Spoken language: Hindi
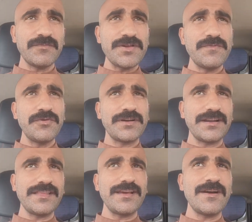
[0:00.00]
मजबूर
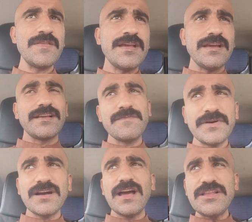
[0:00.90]
कर दिया कि
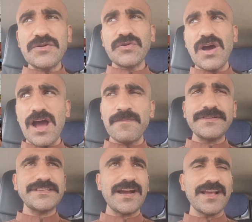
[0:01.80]
बंगालियों को अब
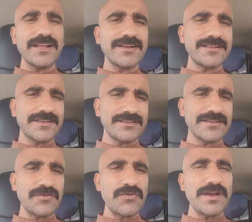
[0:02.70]
शायद
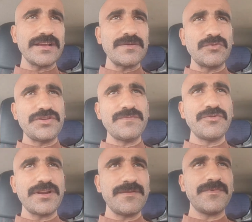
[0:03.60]
अंदाजा हुआ है कि
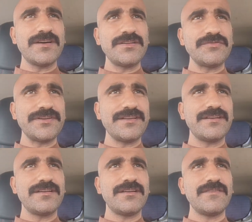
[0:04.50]
मुजीबर रहमान जो है ना
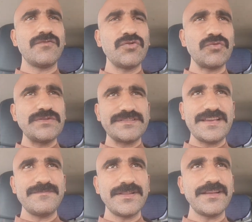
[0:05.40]
वो
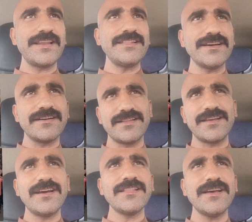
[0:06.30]
सही बंदा नहीं था
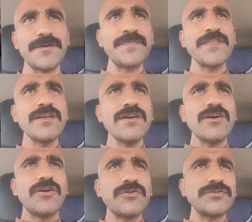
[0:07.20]
गद्दार था
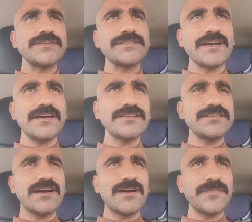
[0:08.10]
और उसके साथ
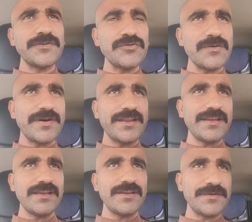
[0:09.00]
यहाँ पे जो हमारे